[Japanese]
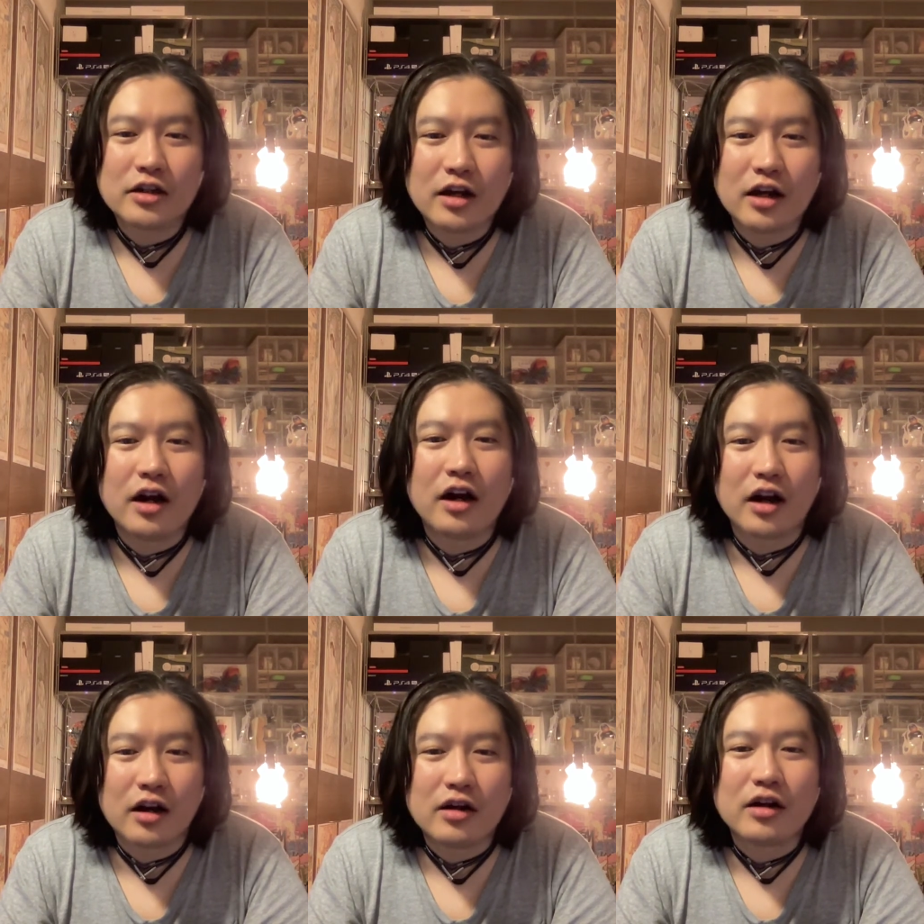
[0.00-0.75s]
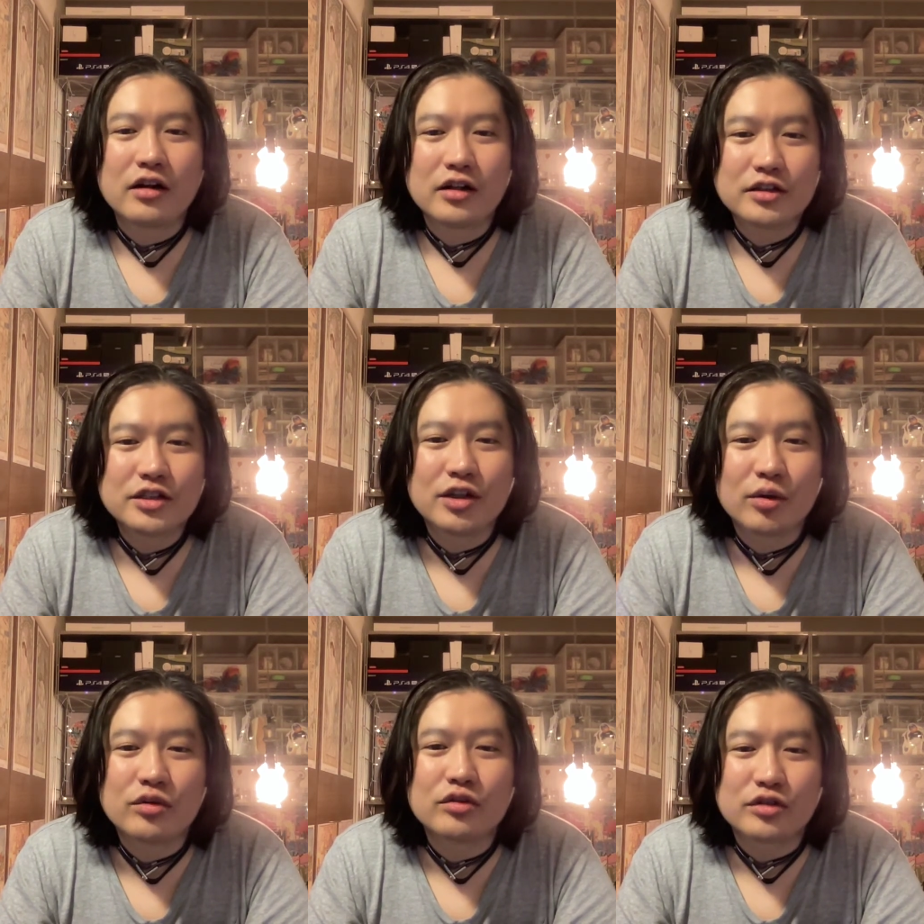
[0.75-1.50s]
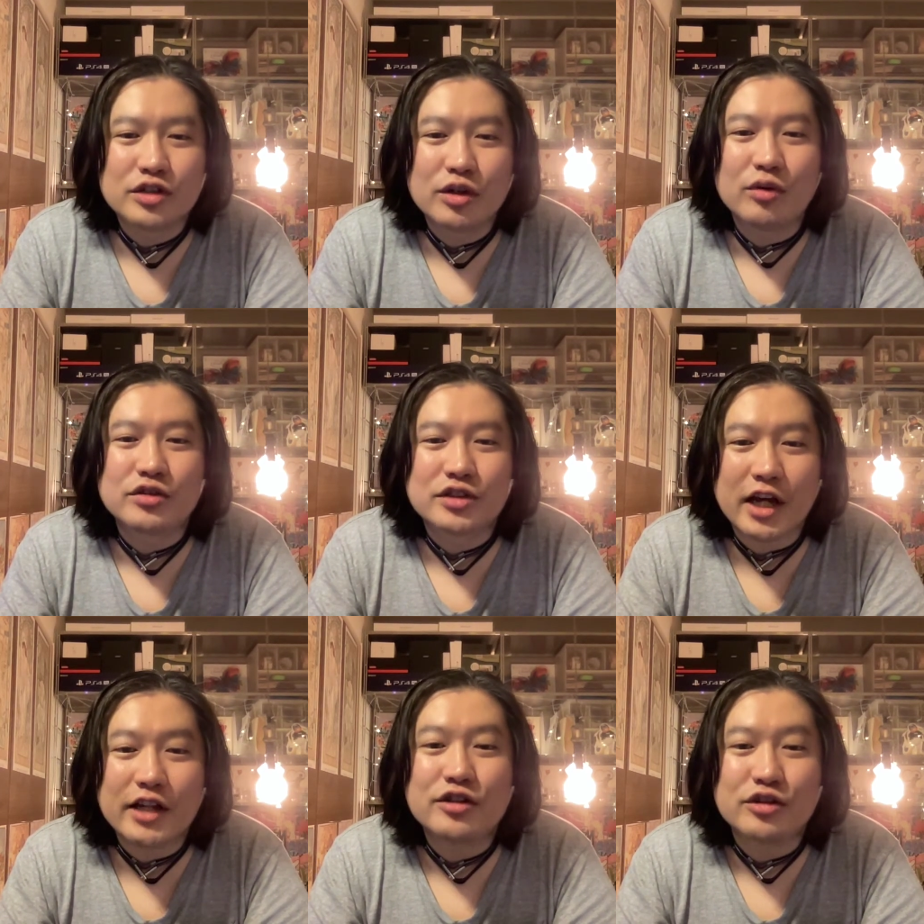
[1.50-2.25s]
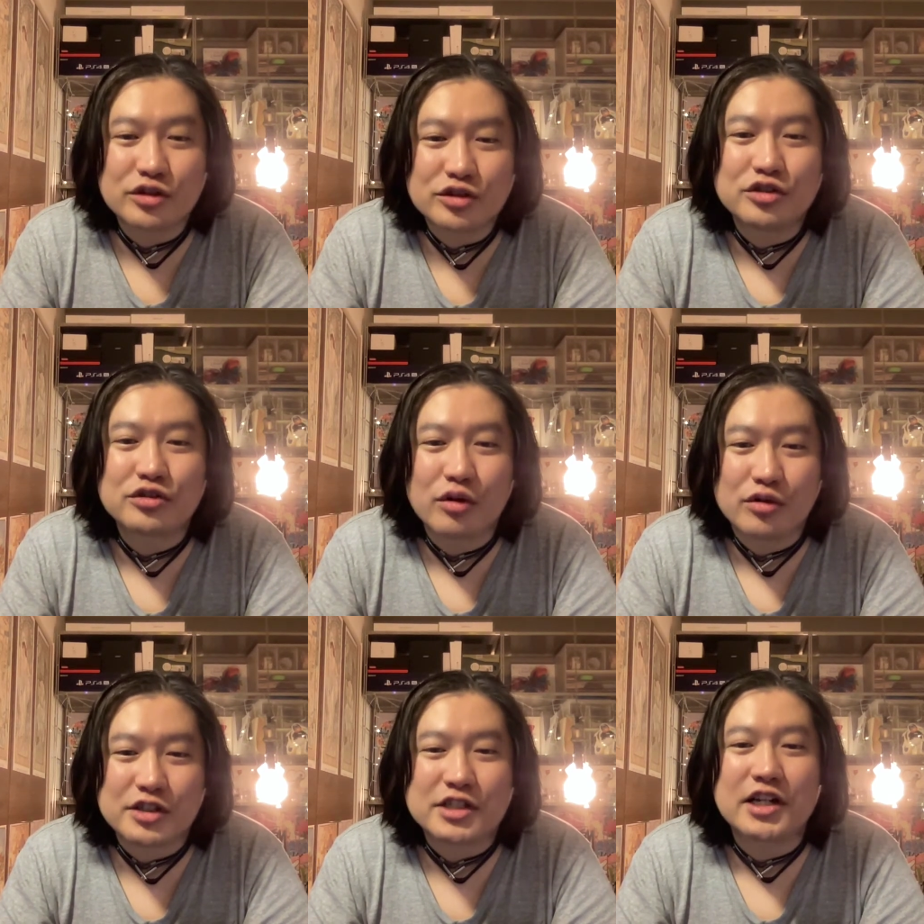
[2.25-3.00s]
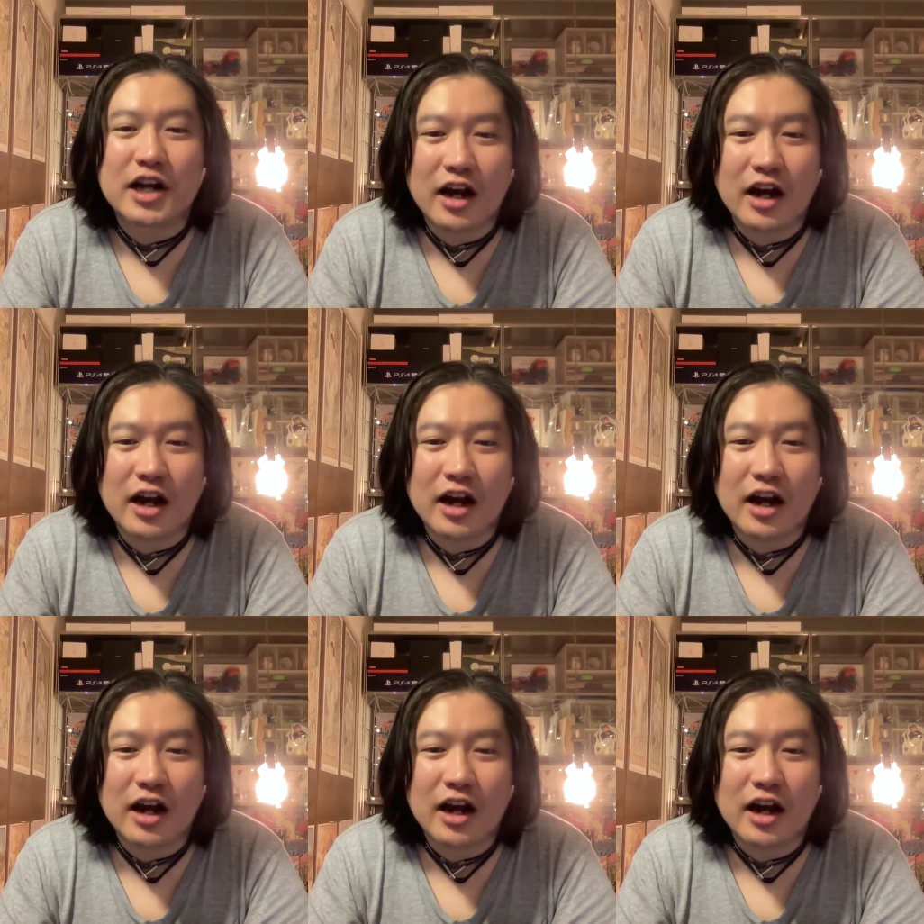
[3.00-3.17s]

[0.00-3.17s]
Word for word: あ日本日本在留中国人